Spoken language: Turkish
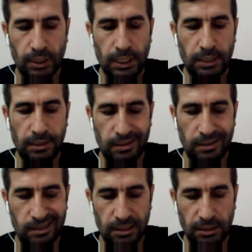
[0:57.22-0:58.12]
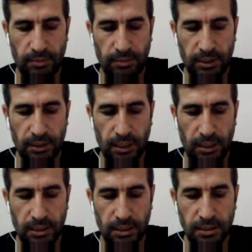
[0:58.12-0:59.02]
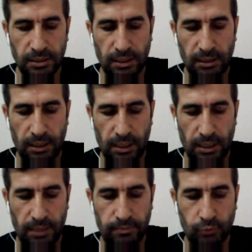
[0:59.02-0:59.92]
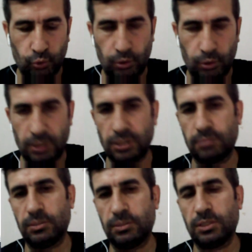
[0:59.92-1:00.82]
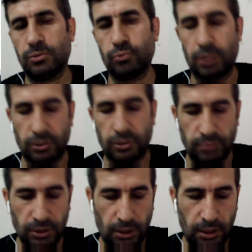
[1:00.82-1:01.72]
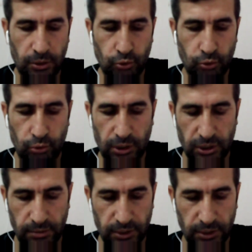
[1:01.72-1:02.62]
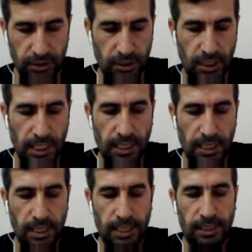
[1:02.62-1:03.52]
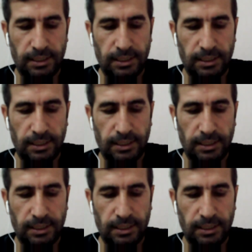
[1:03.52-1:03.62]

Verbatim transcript: indiği zamanda insanlara ulaşılmış, ulaşmış, Allah Resulü ulaştırmış. E,